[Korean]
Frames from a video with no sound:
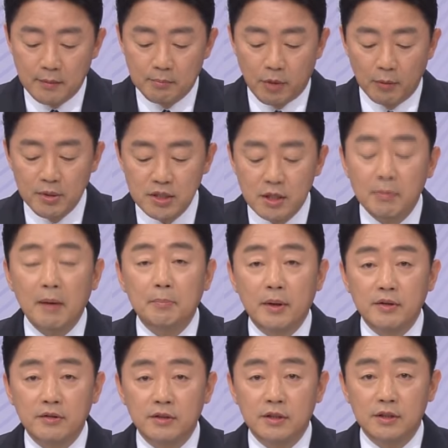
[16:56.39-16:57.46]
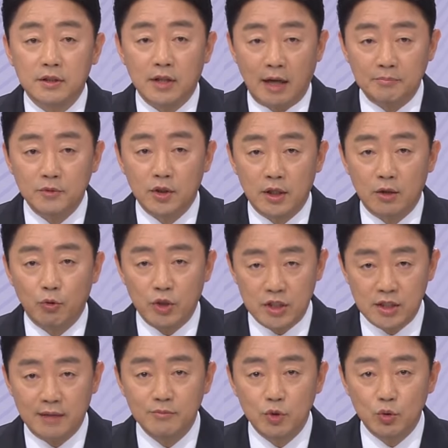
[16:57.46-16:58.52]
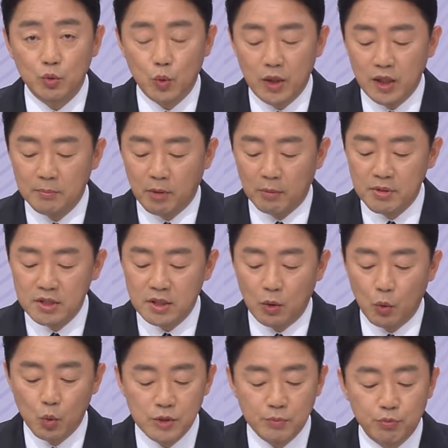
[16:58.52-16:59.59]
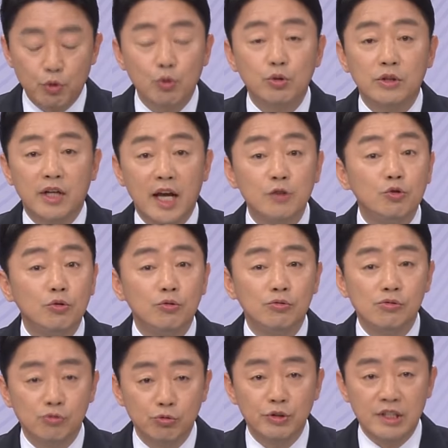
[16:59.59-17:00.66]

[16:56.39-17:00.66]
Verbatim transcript: 법인세 100%를 감면하고 2, 3년 동안 법인세 50%를 해주고